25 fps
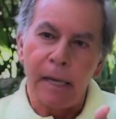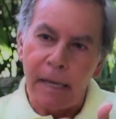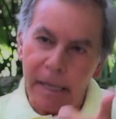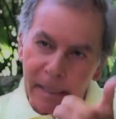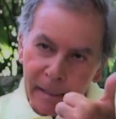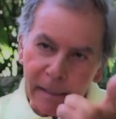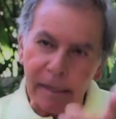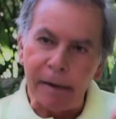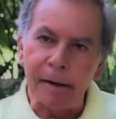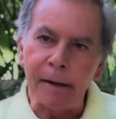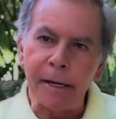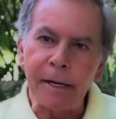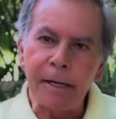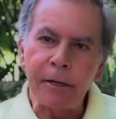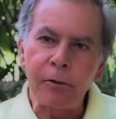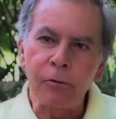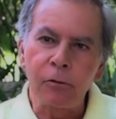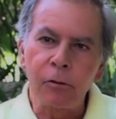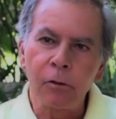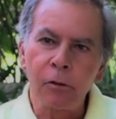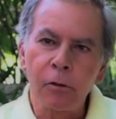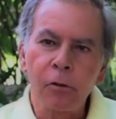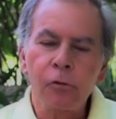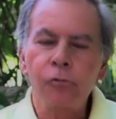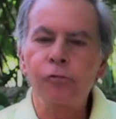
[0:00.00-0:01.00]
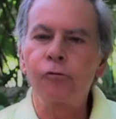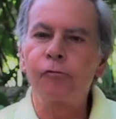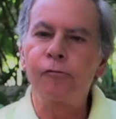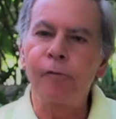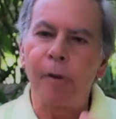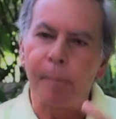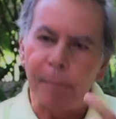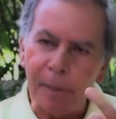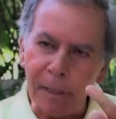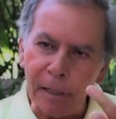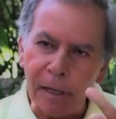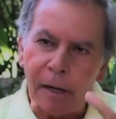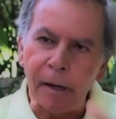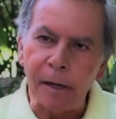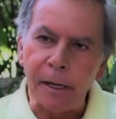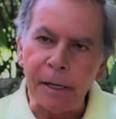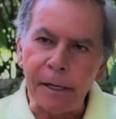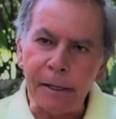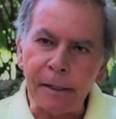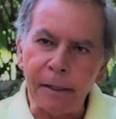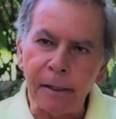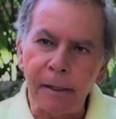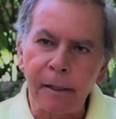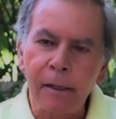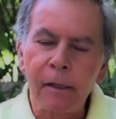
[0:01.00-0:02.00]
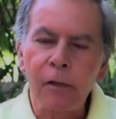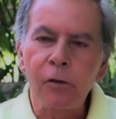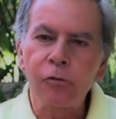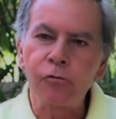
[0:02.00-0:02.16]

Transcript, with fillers: Él es rico, su familia es rica,